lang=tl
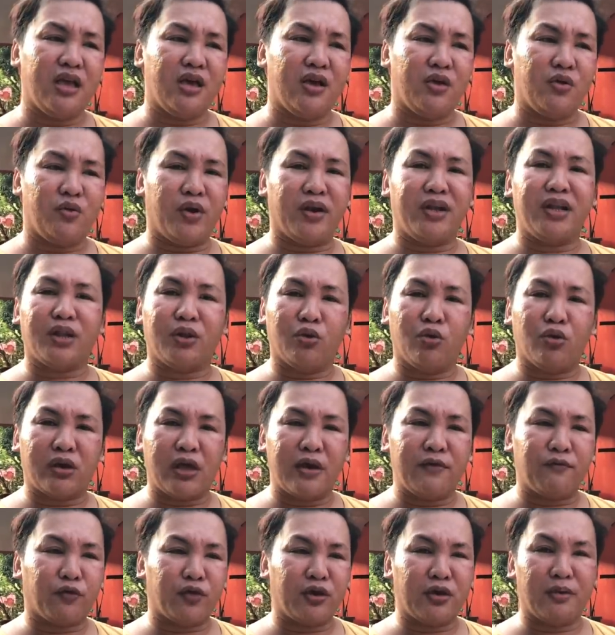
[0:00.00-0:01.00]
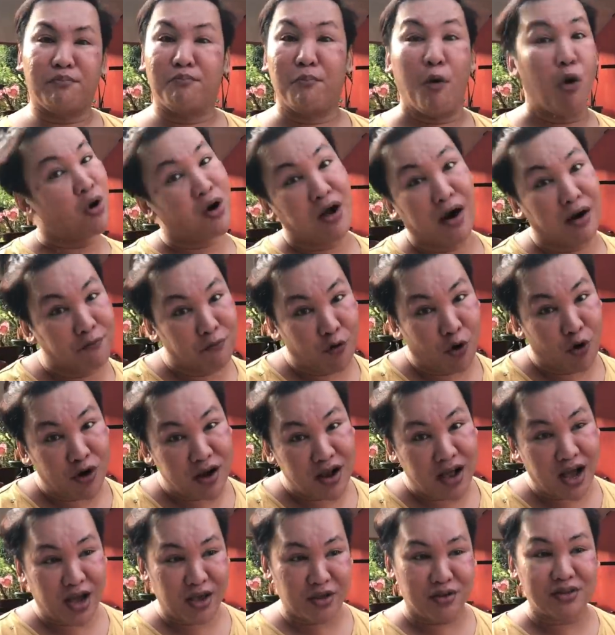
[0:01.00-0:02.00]
you're not looking for yung
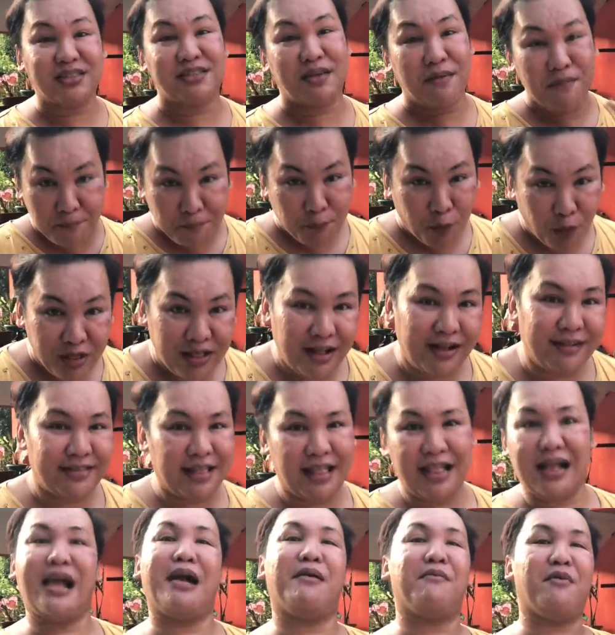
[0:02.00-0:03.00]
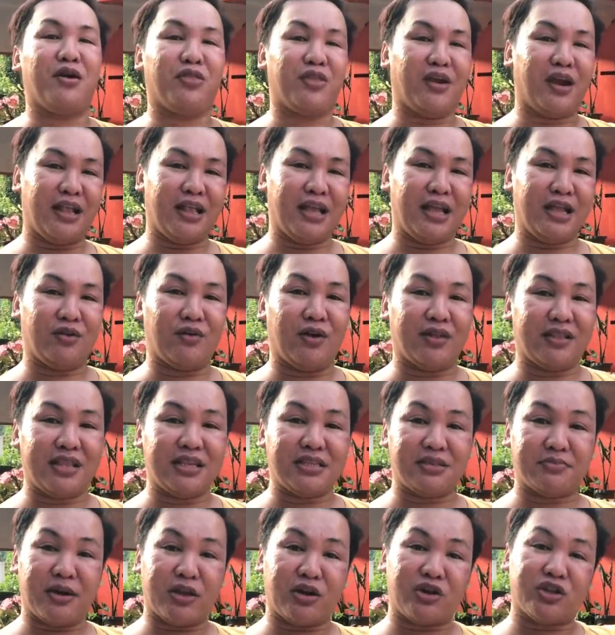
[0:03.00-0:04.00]
bonggang-bongga. Yung simple lang talaga mga darling, no? at
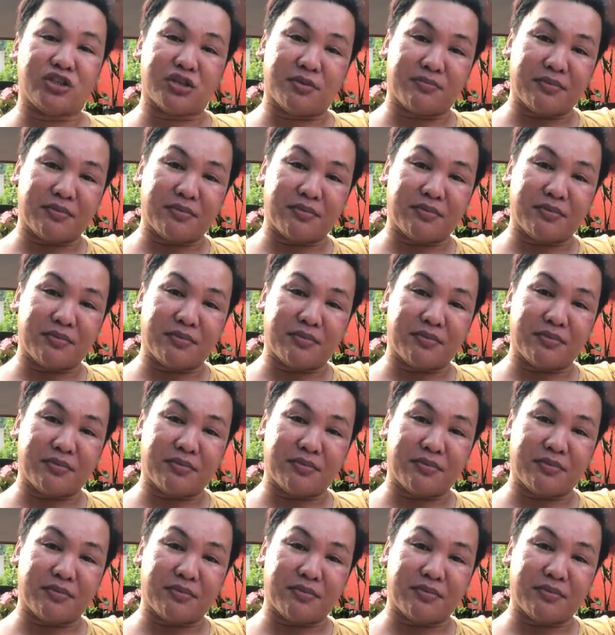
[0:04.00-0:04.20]
least mayroon siyang